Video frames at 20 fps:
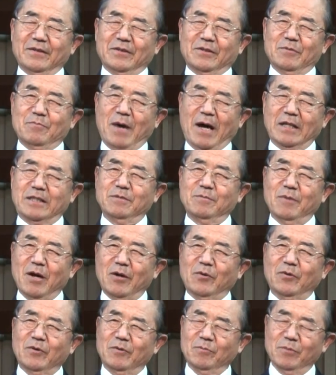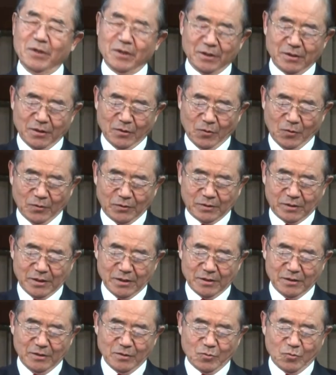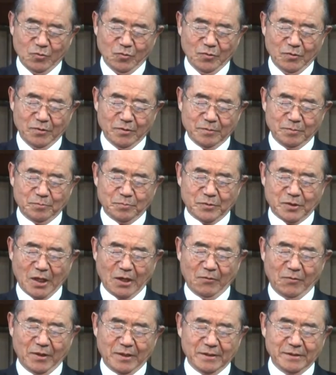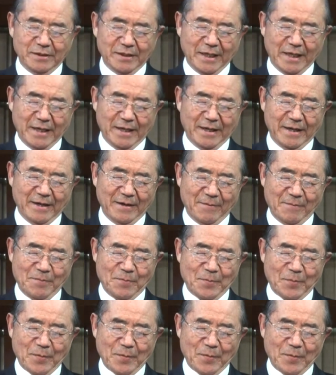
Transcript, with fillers: 그 마지막으로 먹으려고 떡을 굽자고 하는데